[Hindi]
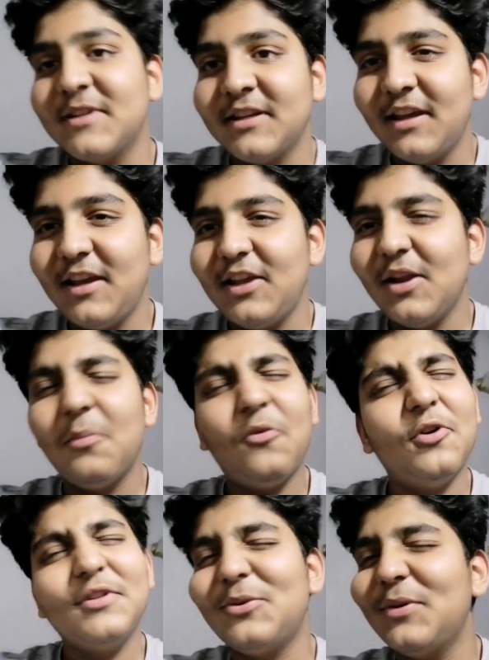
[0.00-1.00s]
सिंगिंग ही ना
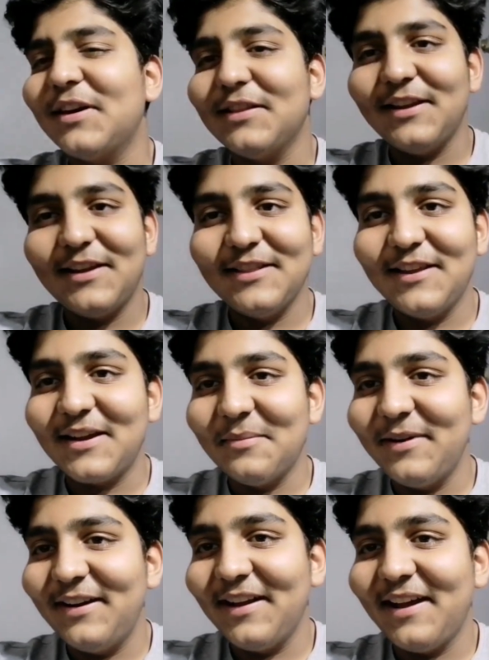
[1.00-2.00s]
बहुत ही कोई गंदे गंदे
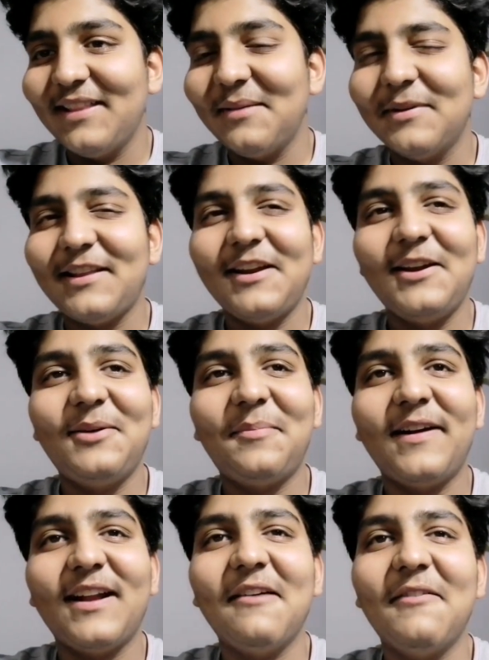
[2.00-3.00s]
कमेंट आए थे पता नहीं
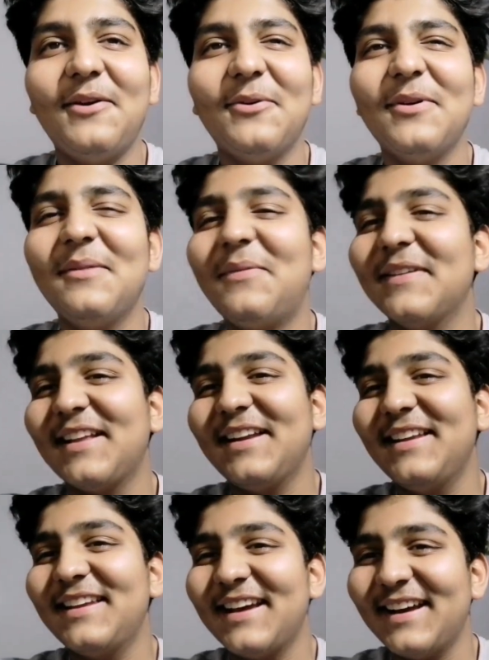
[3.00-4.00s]
फटावा डोल पता
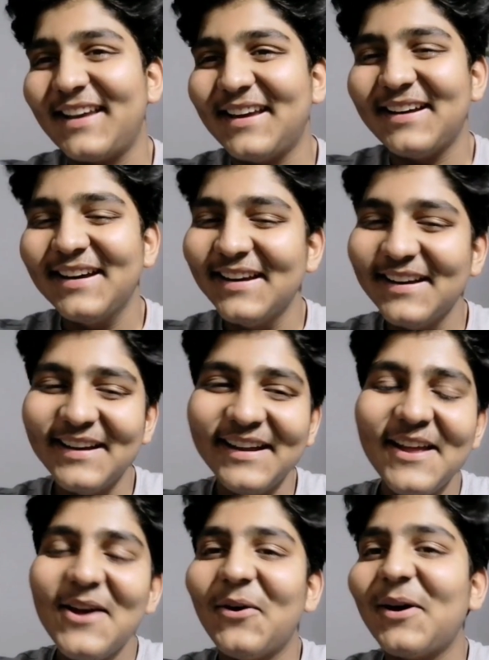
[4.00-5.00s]
नहीं क्या क्या
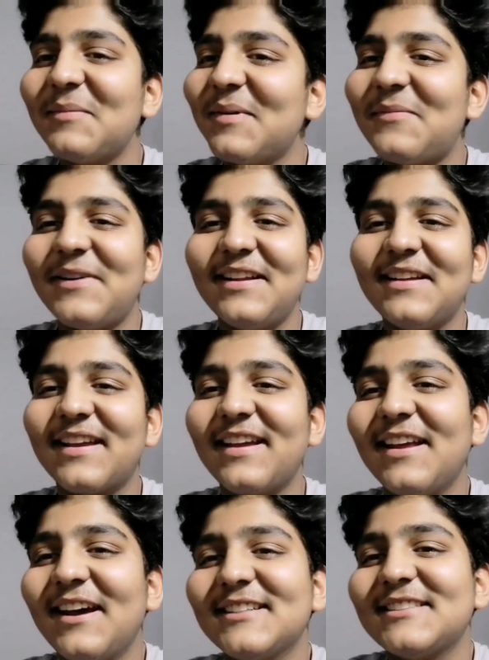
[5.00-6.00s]
और मैं पढ़े के
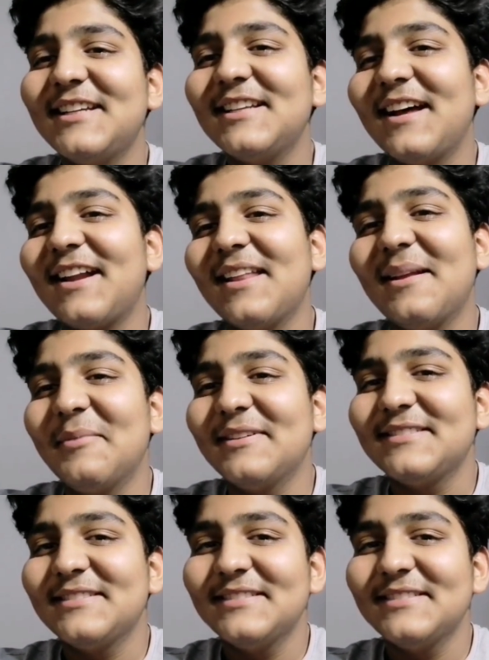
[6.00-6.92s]
ना ऐसा ही जा रहा था बस